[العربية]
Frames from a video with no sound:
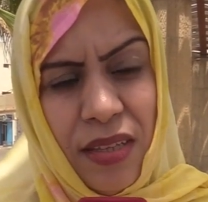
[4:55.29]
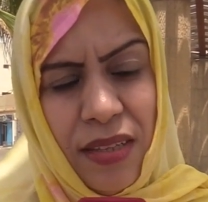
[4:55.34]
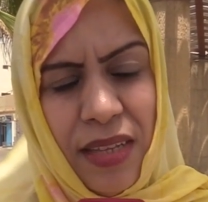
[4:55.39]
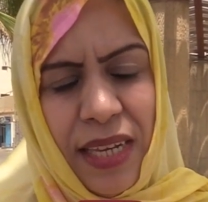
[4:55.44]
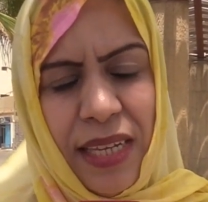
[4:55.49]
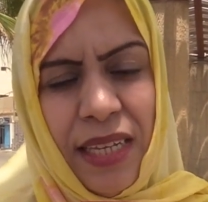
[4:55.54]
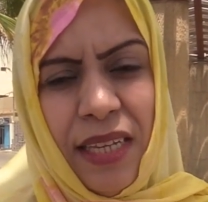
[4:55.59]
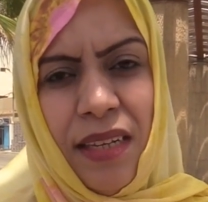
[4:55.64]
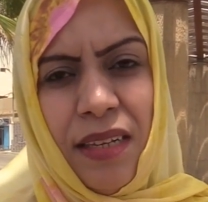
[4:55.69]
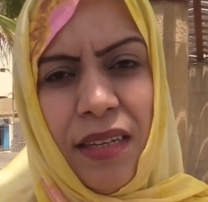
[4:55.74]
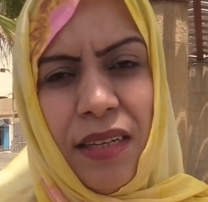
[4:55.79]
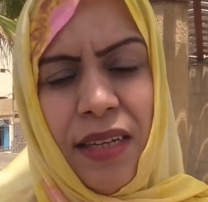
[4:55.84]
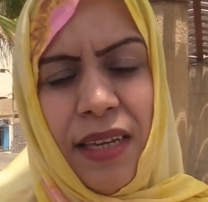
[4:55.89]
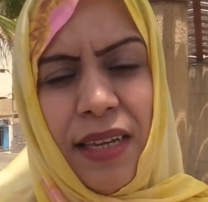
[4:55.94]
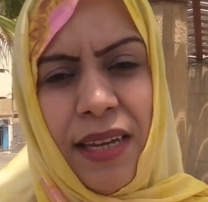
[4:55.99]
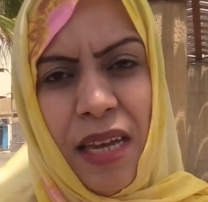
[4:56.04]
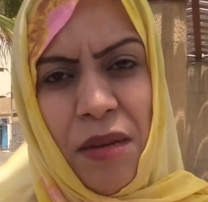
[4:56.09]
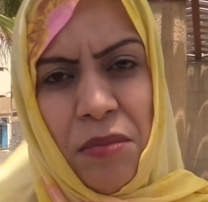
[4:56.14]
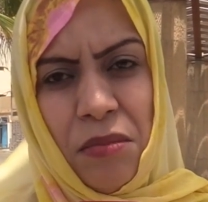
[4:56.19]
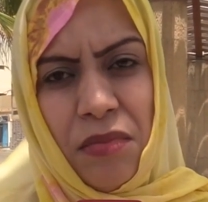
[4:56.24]
دليل
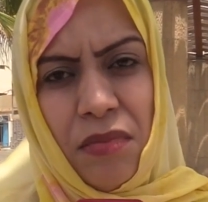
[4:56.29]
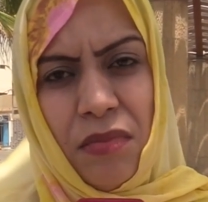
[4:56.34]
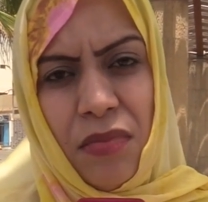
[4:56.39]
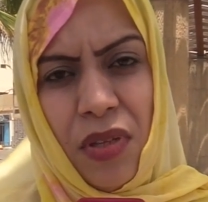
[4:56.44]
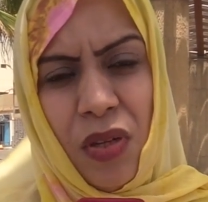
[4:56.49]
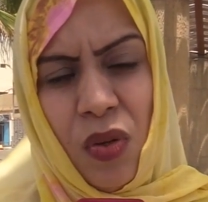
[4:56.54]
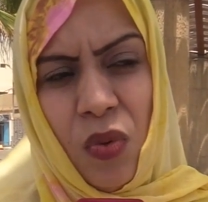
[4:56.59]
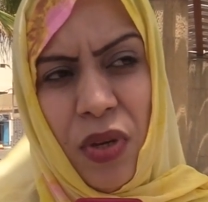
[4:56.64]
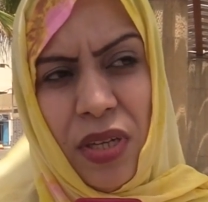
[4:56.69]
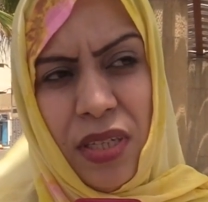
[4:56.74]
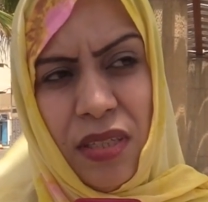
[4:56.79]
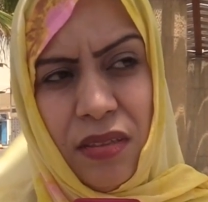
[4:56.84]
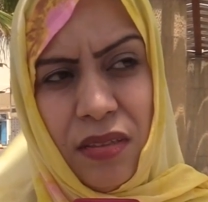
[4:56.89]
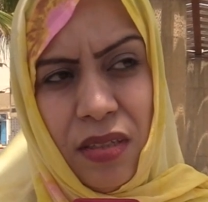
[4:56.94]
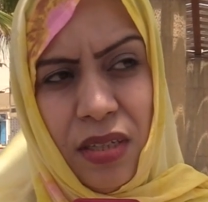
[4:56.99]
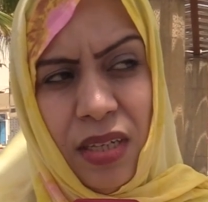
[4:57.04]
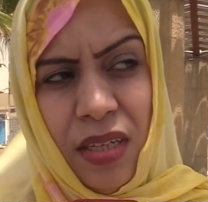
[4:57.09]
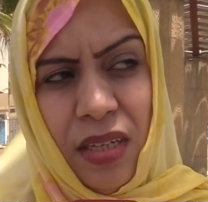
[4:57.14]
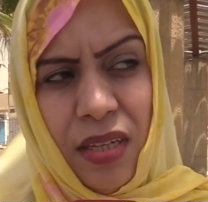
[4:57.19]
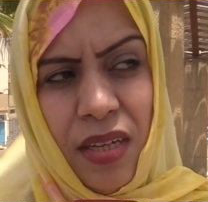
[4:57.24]
كلام الوالد
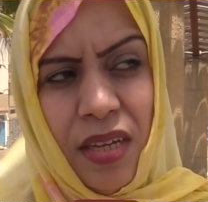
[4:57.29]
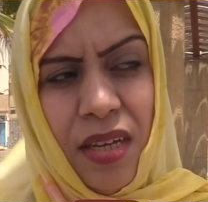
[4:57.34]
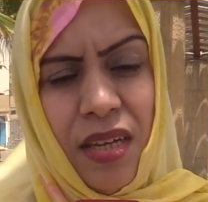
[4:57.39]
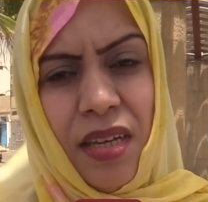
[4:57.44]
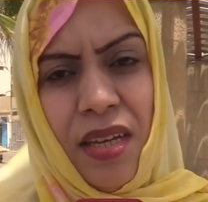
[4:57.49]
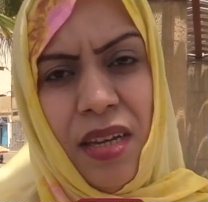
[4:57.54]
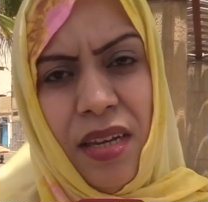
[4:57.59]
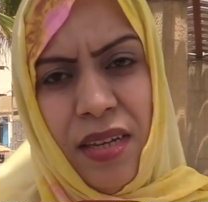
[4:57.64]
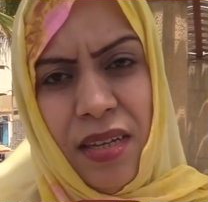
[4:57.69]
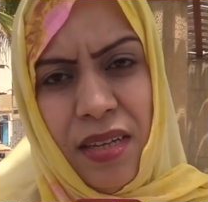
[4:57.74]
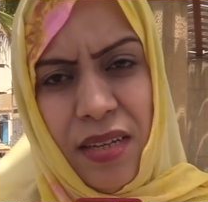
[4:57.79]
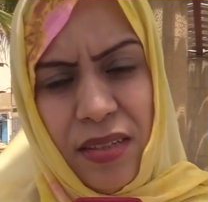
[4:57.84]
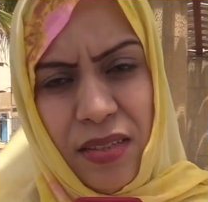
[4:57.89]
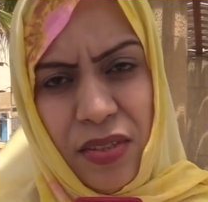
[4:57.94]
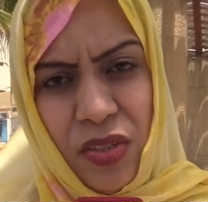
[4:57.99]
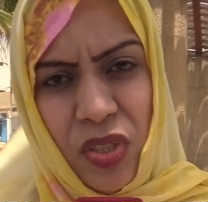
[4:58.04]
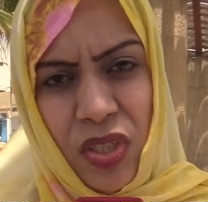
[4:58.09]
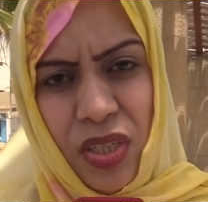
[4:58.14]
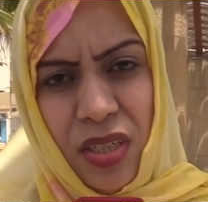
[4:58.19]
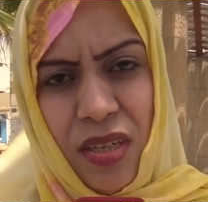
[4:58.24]
الدخيل على هذا
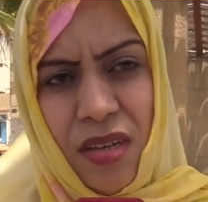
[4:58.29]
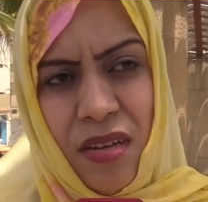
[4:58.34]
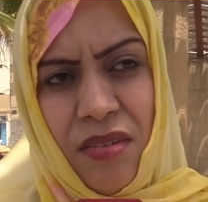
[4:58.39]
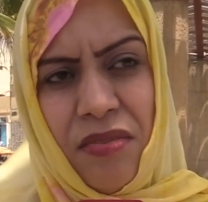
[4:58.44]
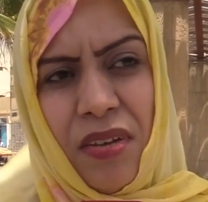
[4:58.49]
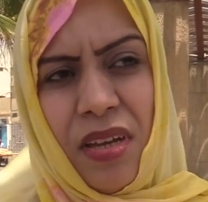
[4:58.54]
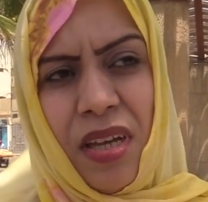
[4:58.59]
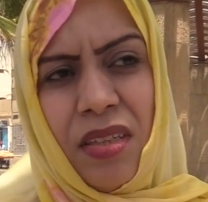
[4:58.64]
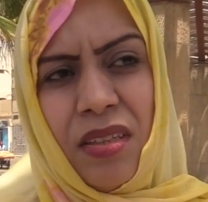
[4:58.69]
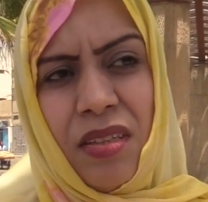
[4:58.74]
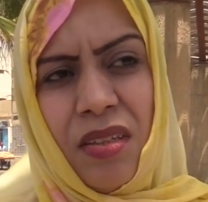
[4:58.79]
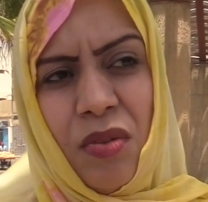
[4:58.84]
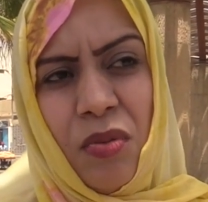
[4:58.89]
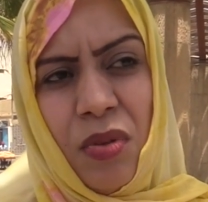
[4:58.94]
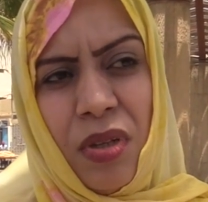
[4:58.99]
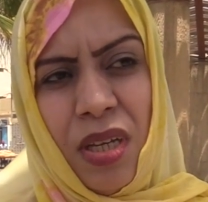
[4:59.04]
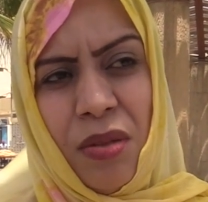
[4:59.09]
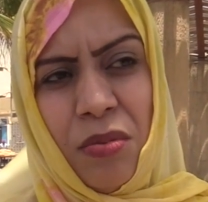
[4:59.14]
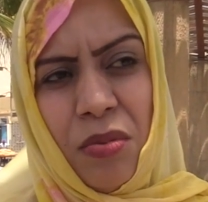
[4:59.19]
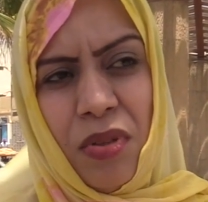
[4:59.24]
الشيء فقط
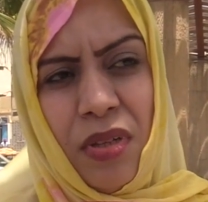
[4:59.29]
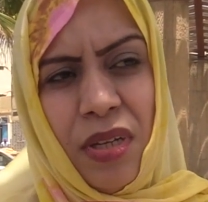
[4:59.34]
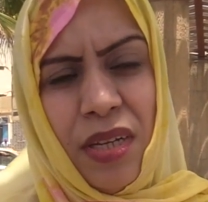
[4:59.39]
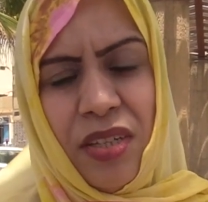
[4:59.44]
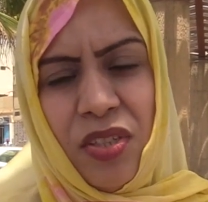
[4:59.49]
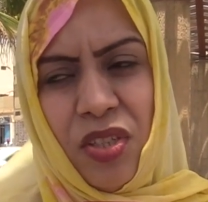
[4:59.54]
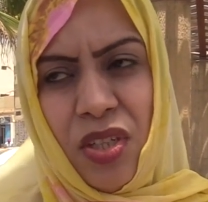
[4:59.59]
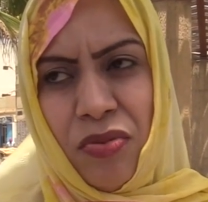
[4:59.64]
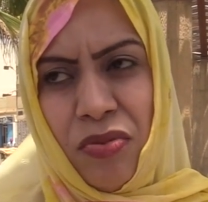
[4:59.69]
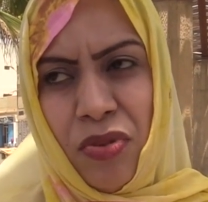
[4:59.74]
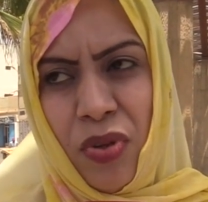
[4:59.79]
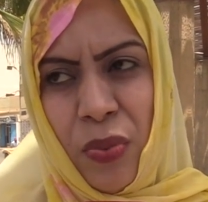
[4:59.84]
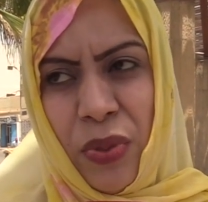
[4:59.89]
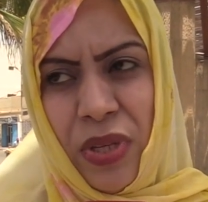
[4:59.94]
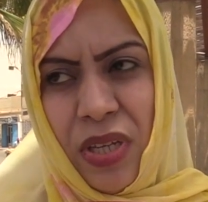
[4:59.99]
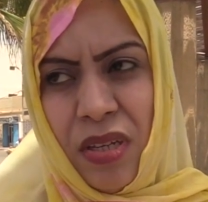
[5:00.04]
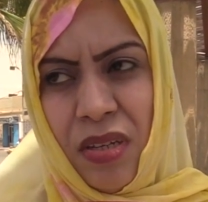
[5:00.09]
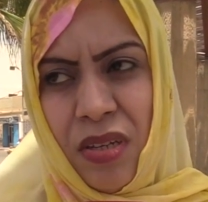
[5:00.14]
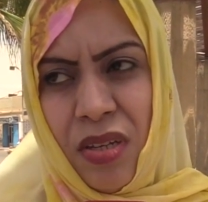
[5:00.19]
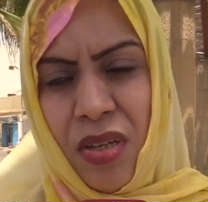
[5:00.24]
هو لا
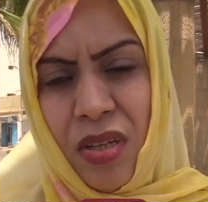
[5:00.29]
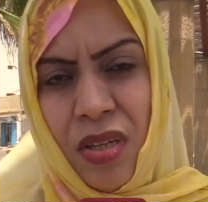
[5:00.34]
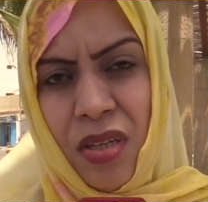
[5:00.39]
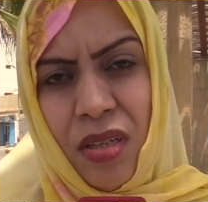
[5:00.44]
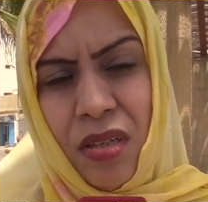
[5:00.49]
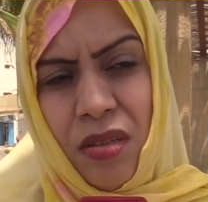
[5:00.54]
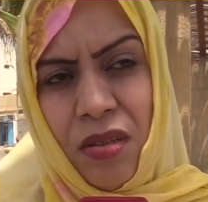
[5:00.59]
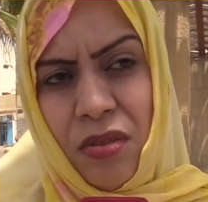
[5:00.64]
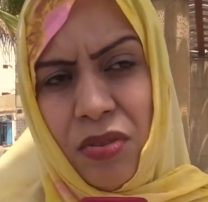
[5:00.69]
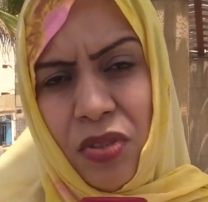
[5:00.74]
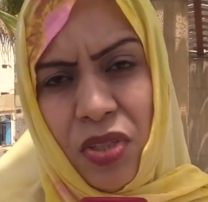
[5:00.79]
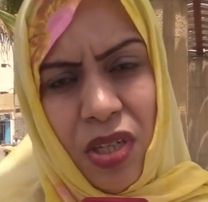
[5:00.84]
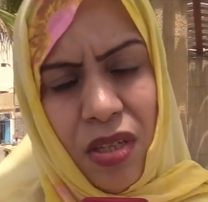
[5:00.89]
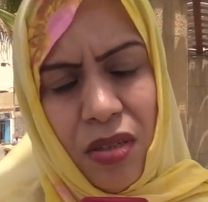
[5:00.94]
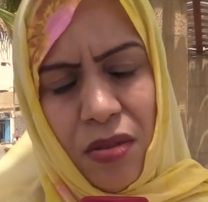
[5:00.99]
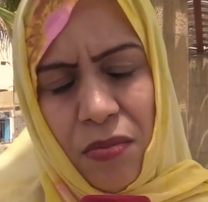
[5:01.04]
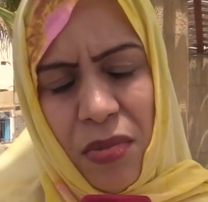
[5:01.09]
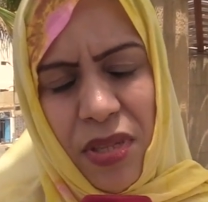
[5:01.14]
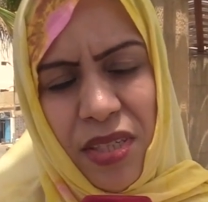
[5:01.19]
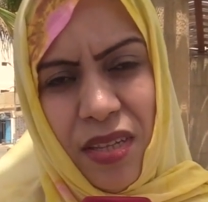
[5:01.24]
شفويا
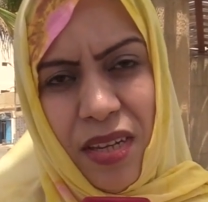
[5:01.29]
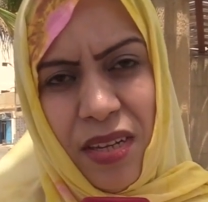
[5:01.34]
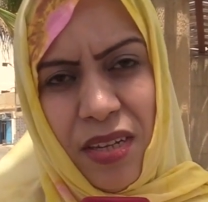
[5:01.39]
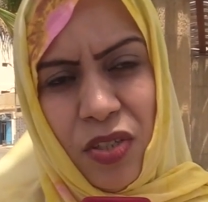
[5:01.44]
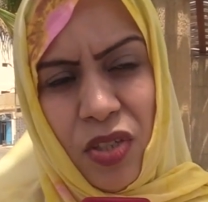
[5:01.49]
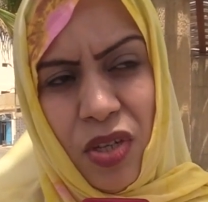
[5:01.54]
مساله